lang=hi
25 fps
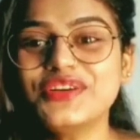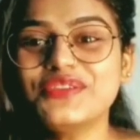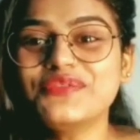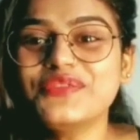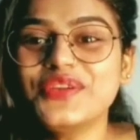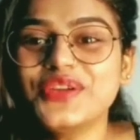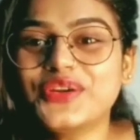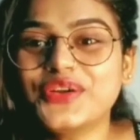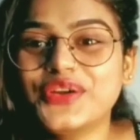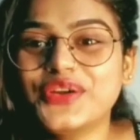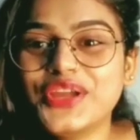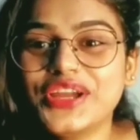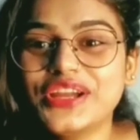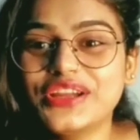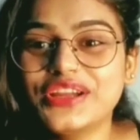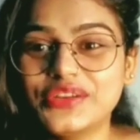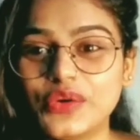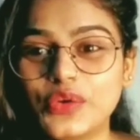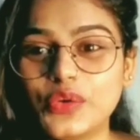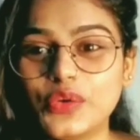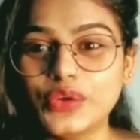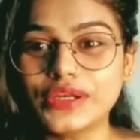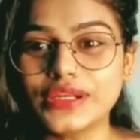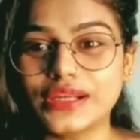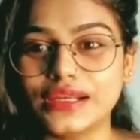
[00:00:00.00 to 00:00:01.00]
जब हमें कोई
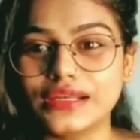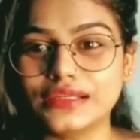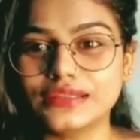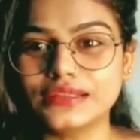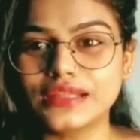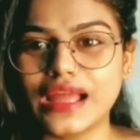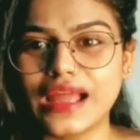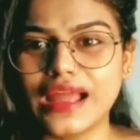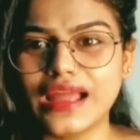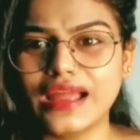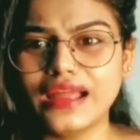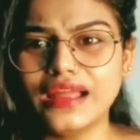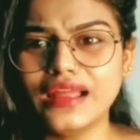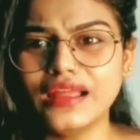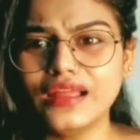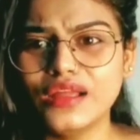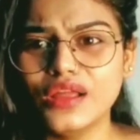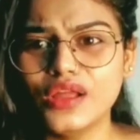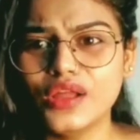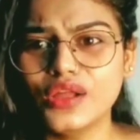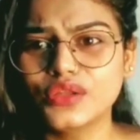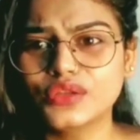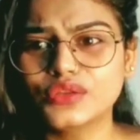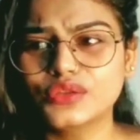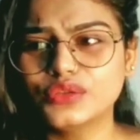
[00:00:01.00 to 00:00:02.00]
इग्नोर करता है
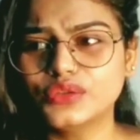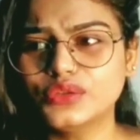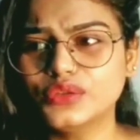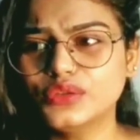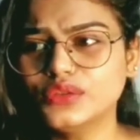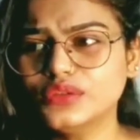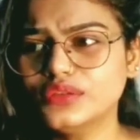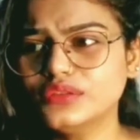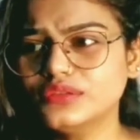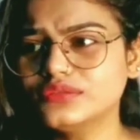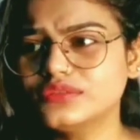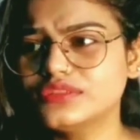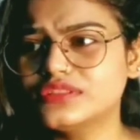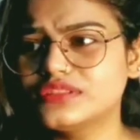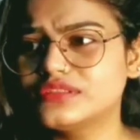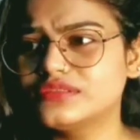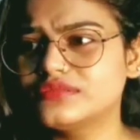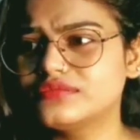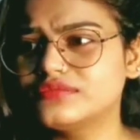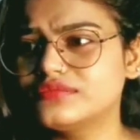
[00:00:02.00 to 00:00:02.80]
तो